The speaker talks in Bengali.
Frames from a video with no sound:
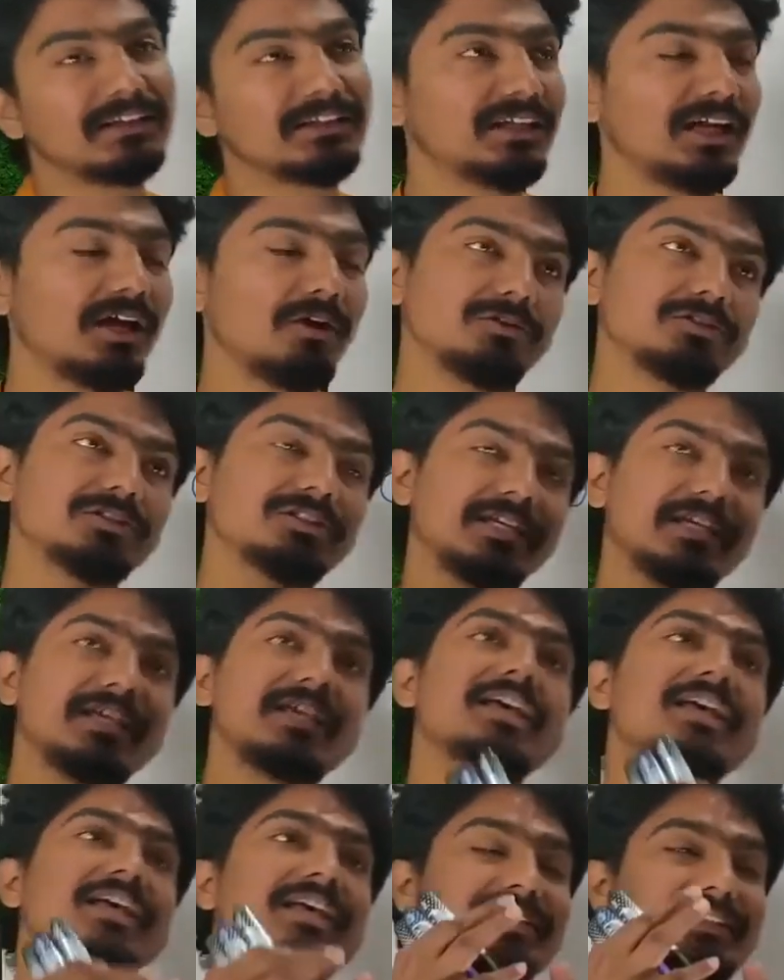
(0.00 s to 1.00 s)
সেটা হচ্ছে
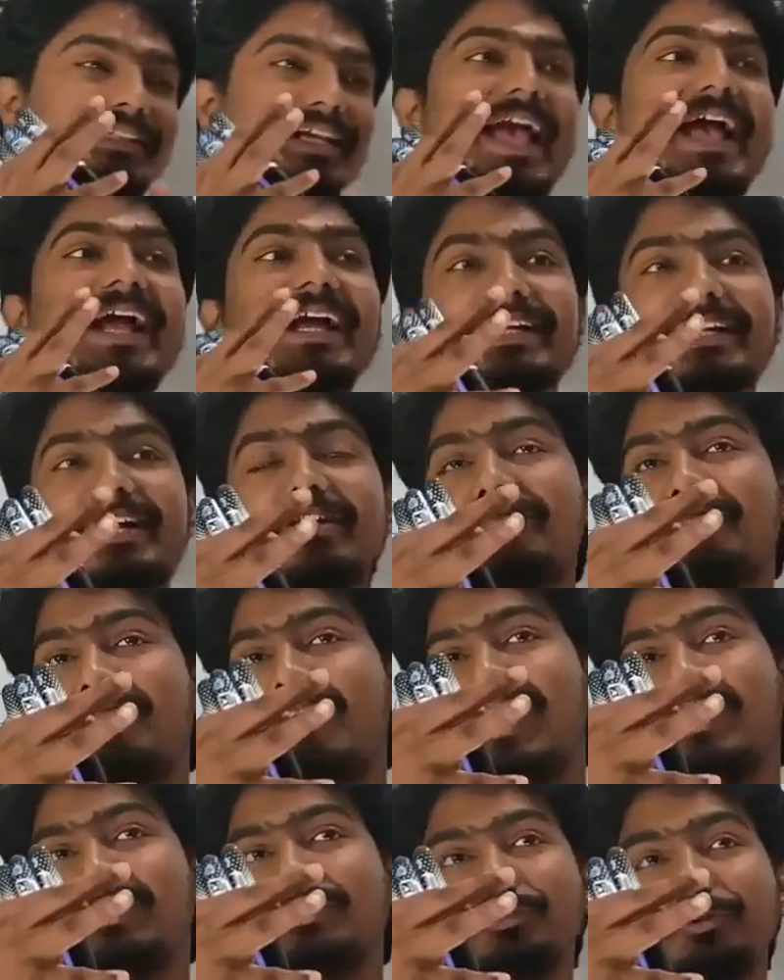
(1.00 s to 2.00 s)
যে একটা
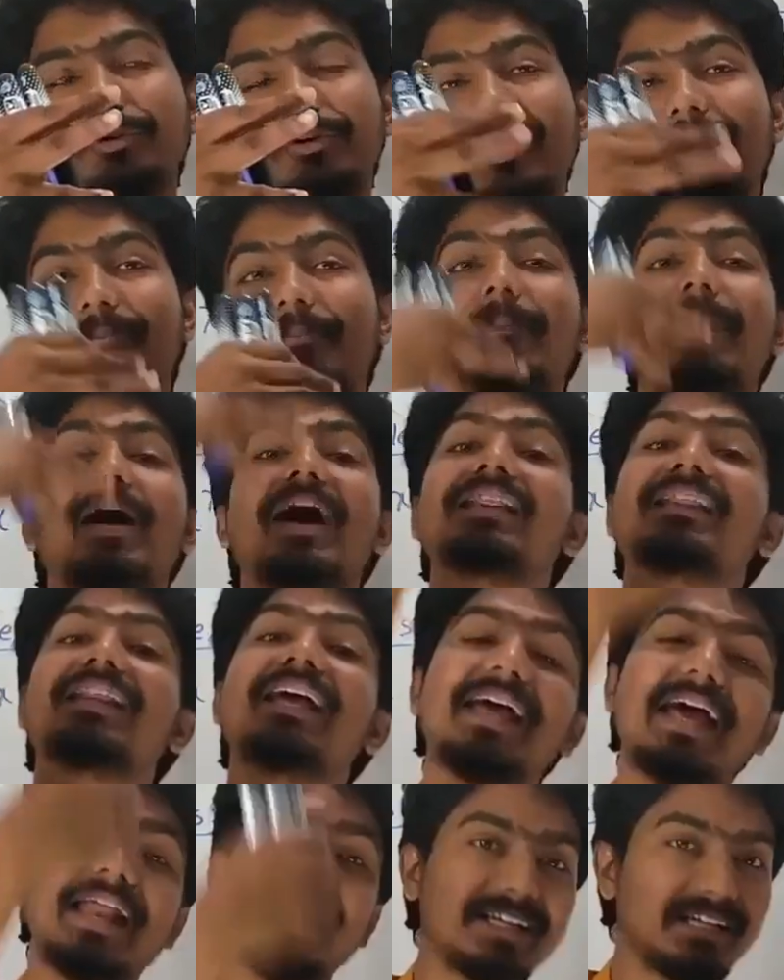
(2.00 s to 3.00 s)
ফাংশনের
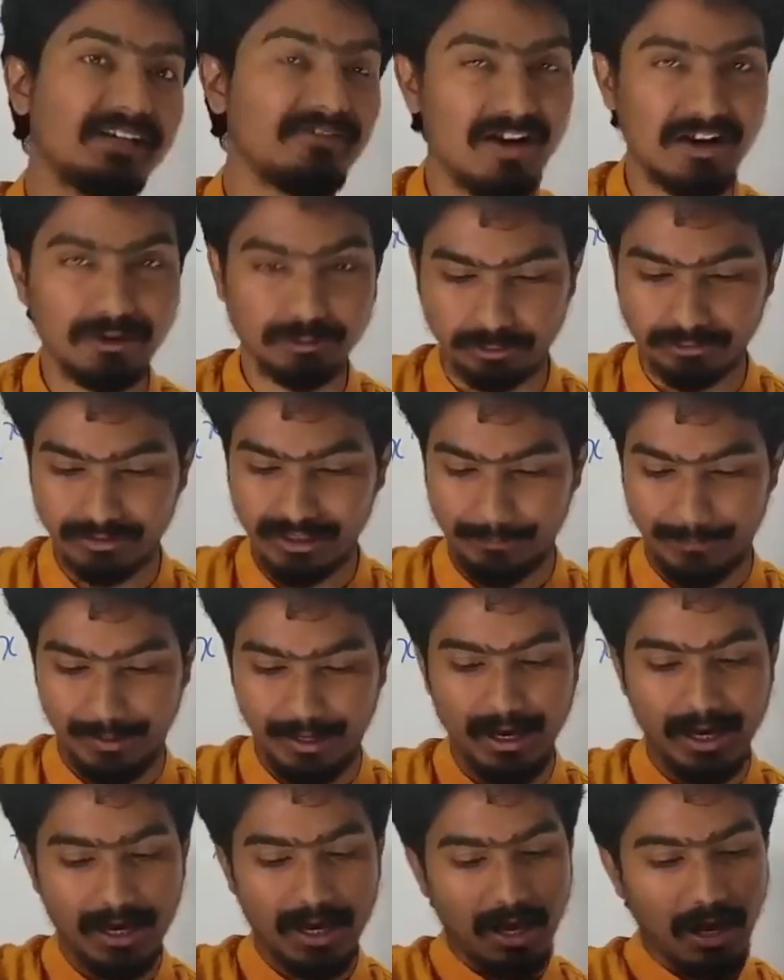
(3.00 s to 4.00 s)
মাথায় আরেকটা ফাংশন থাকবে
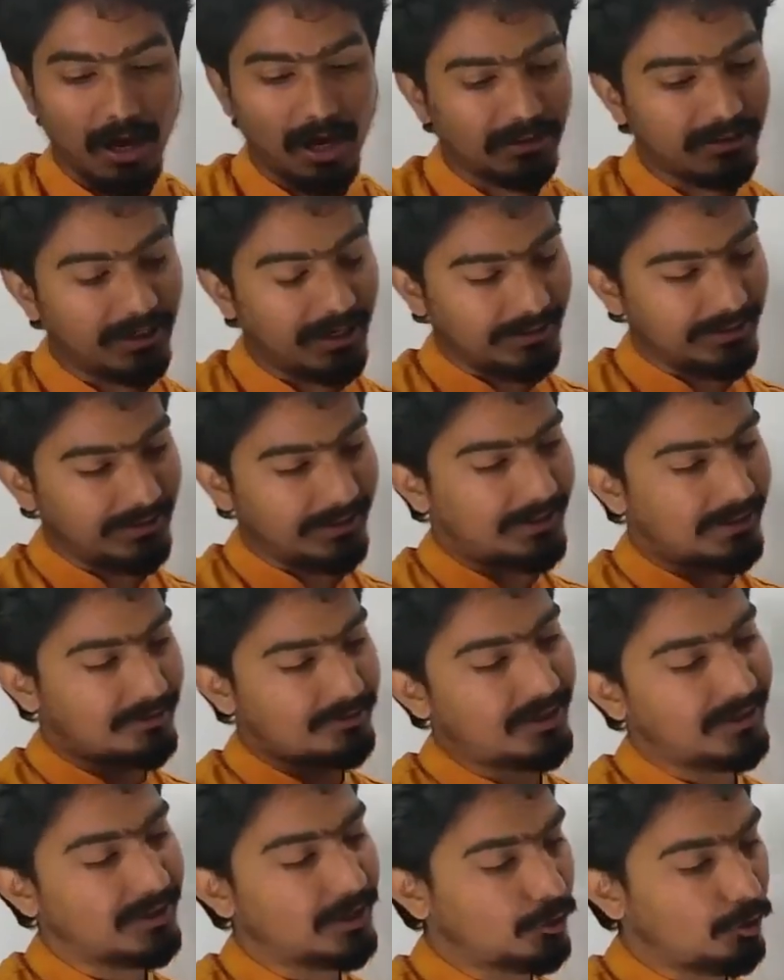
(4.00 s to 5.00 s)
অর্থাৎ এটা
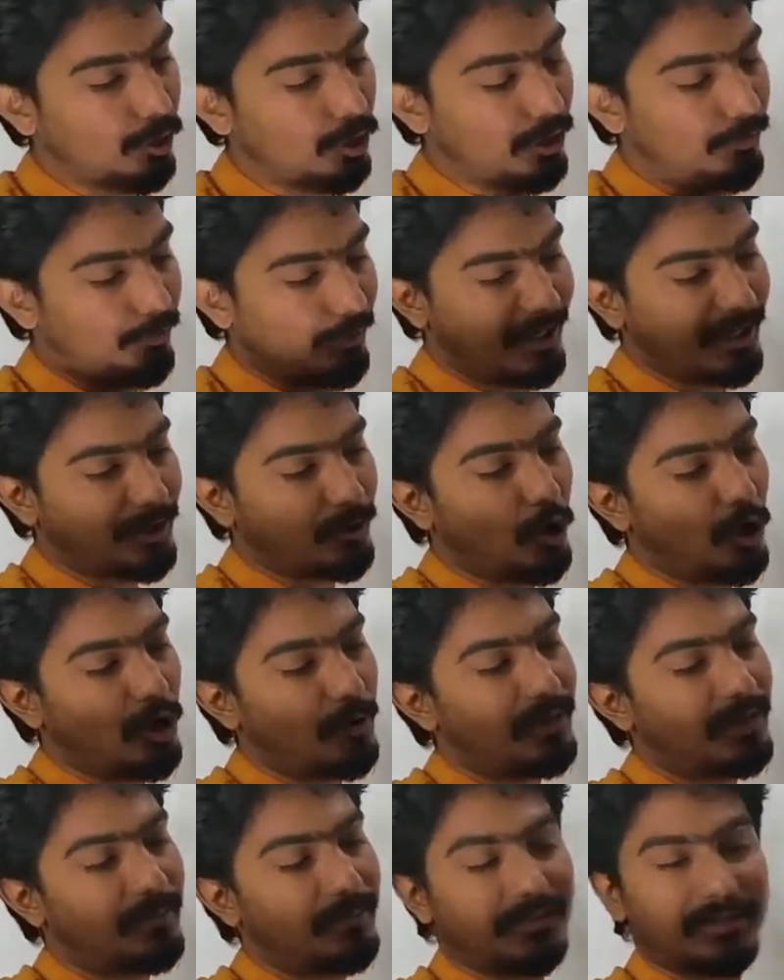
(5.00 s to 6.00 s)
যদি একটা কলম হয়
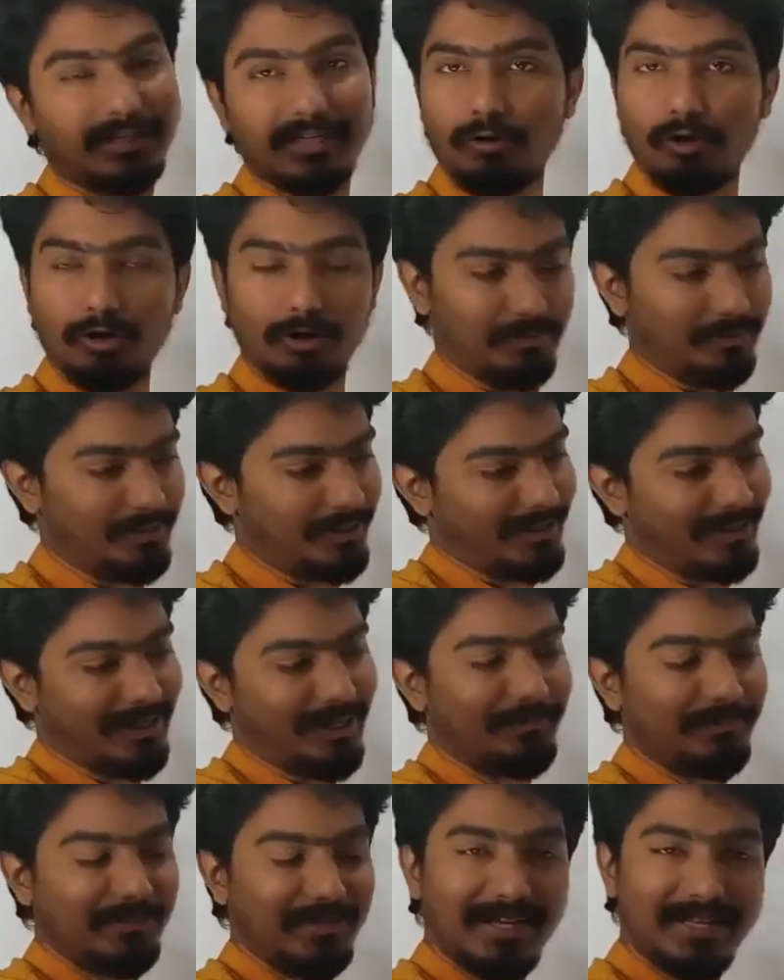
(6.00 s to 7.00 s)
কলমের মাথায় কলম দিয়ে
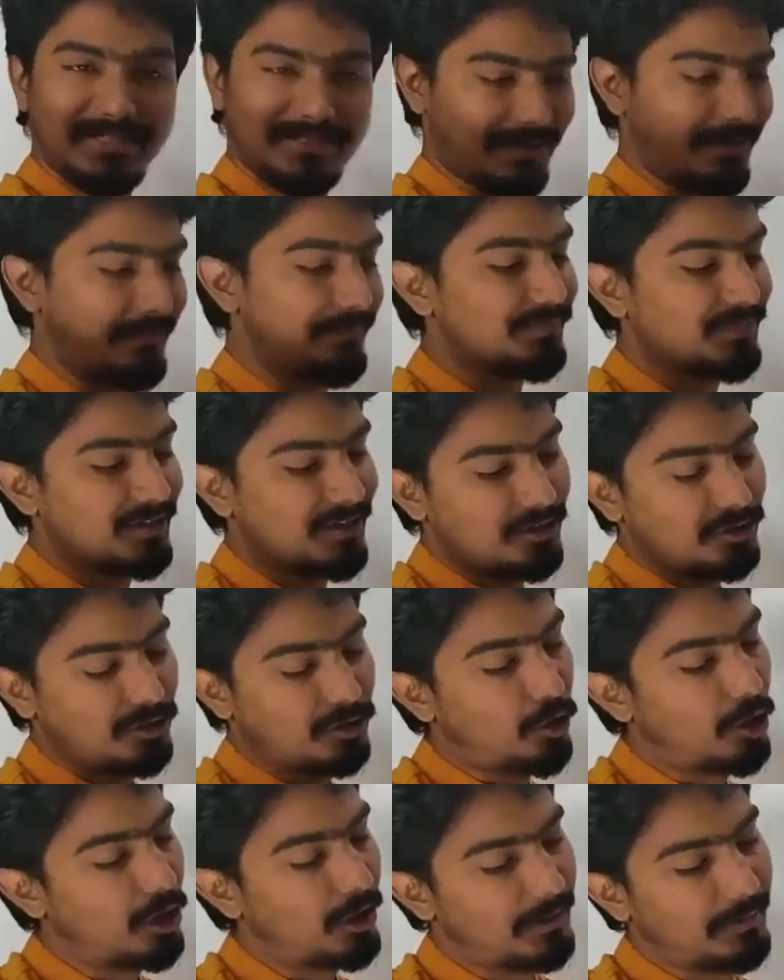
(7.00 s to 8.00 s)
দিলাম ঠিক আছে তো
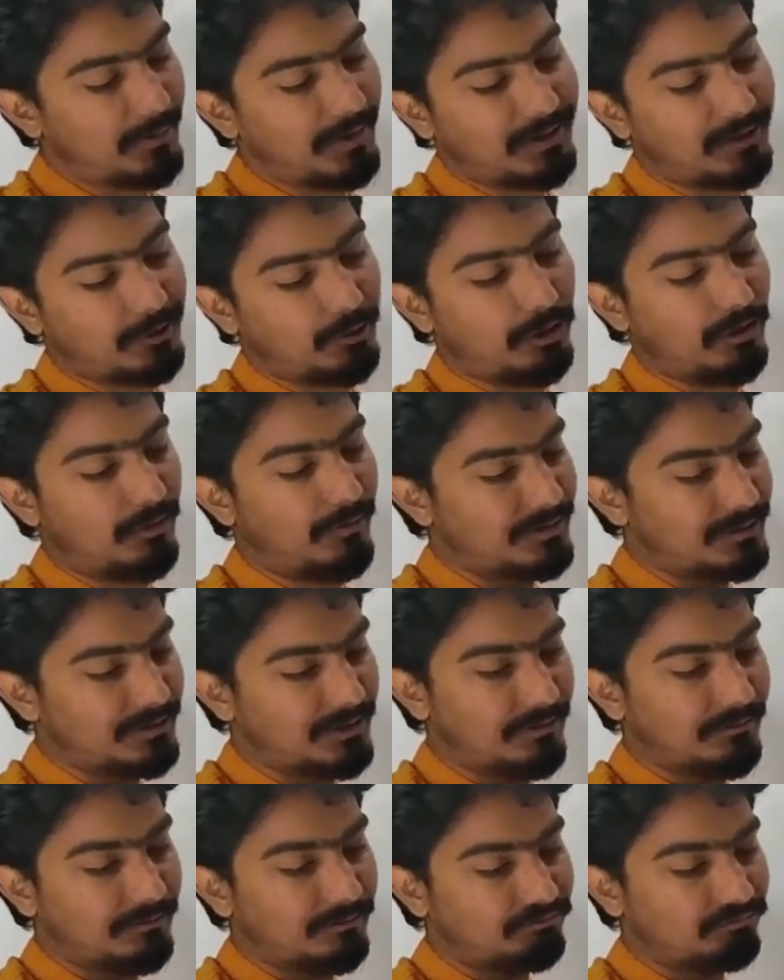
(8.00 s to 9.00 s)
কলমের মাথায় কলম
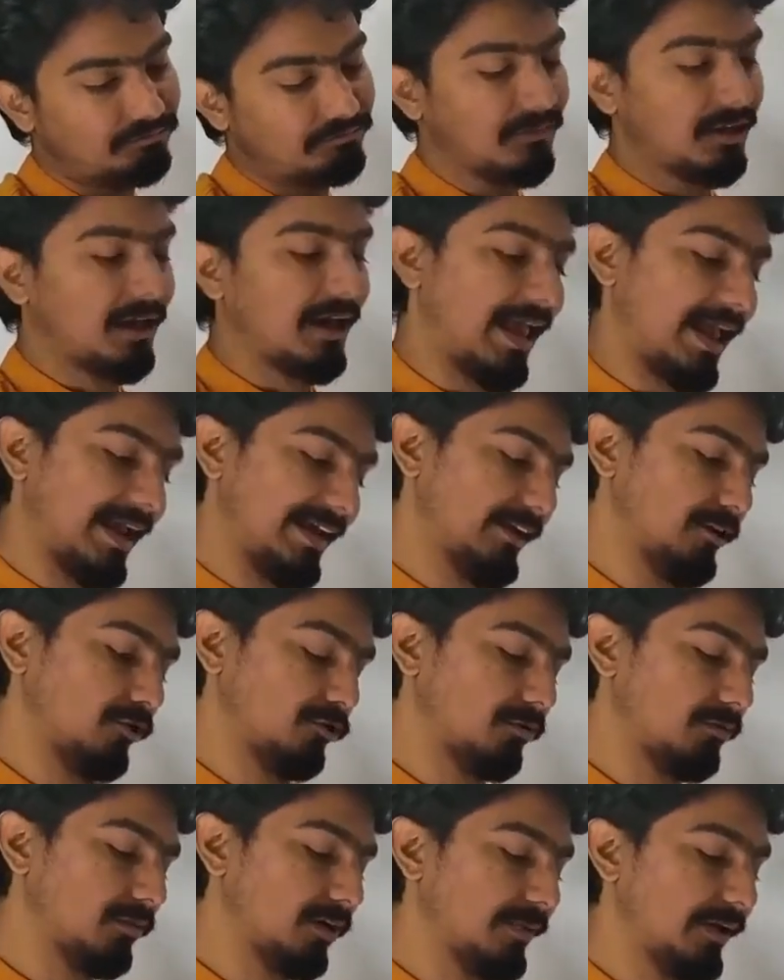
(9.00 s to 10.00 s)
আছে একই
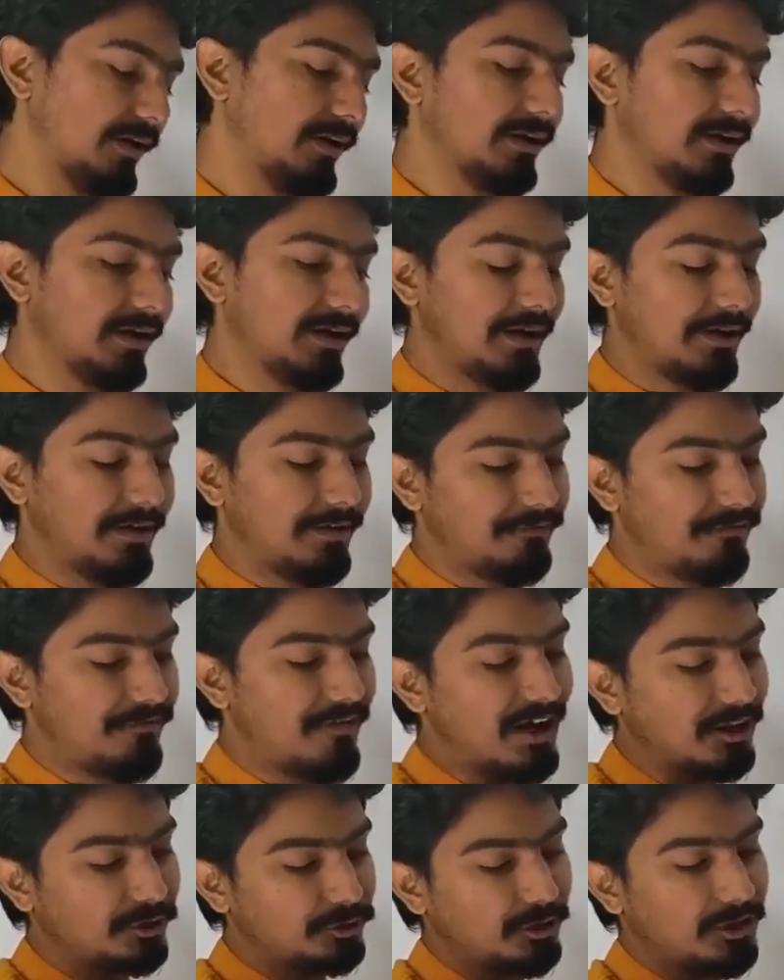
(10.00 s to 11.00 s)
রকমভাবে
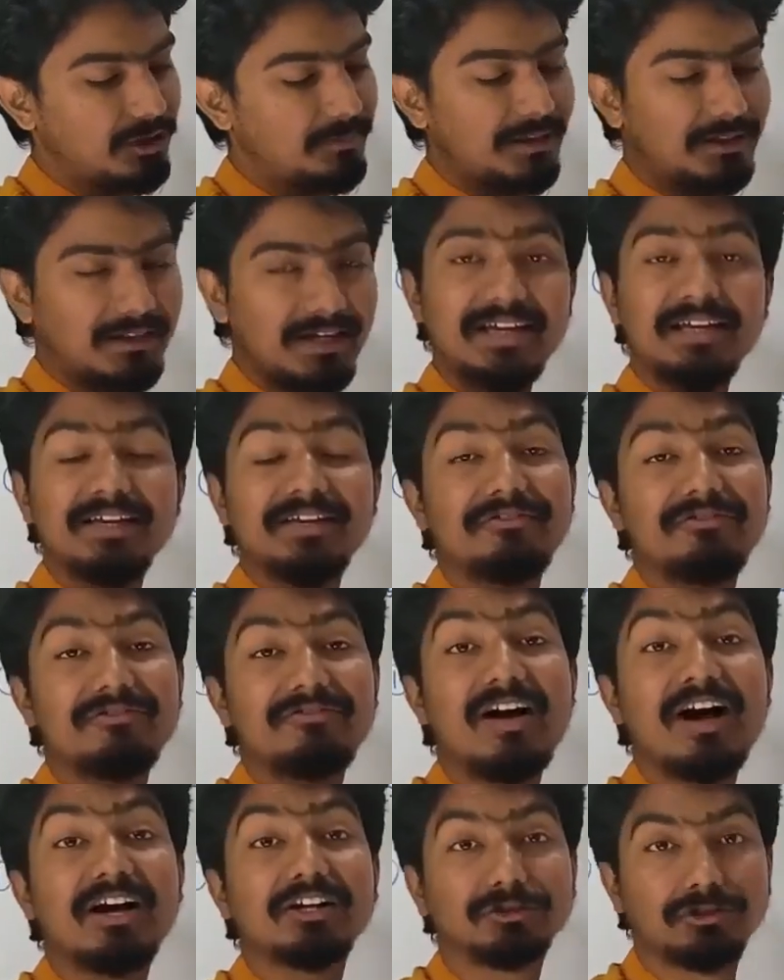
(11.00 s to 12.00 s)
ফাংশনের মাথায়
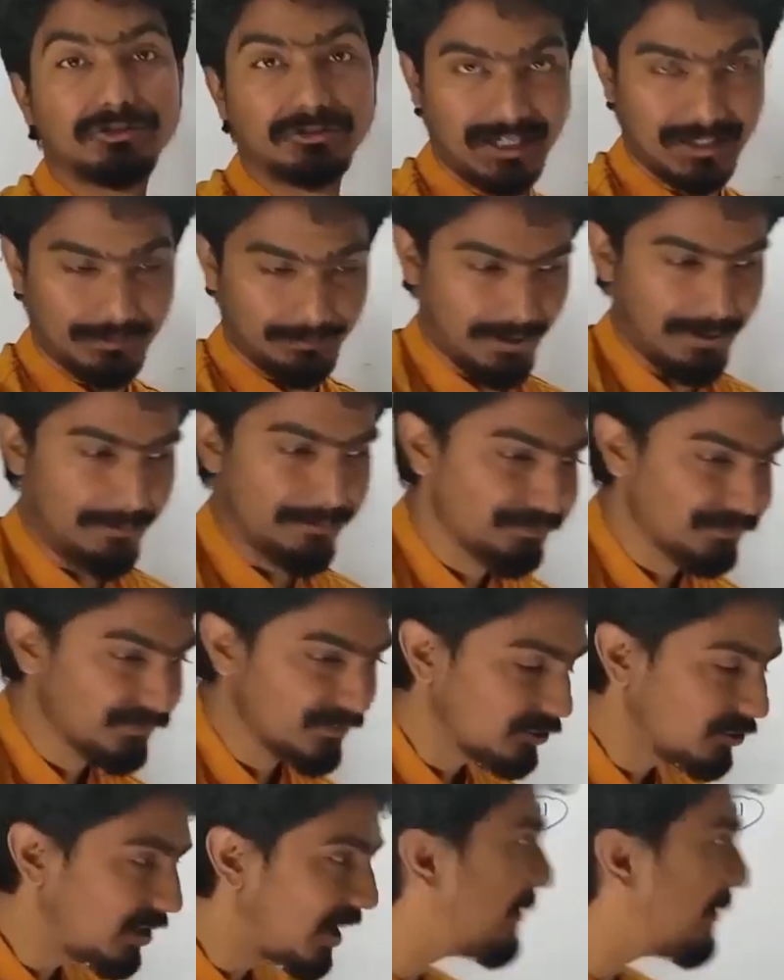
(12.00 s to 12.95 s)
ফাংশন থাকবে তো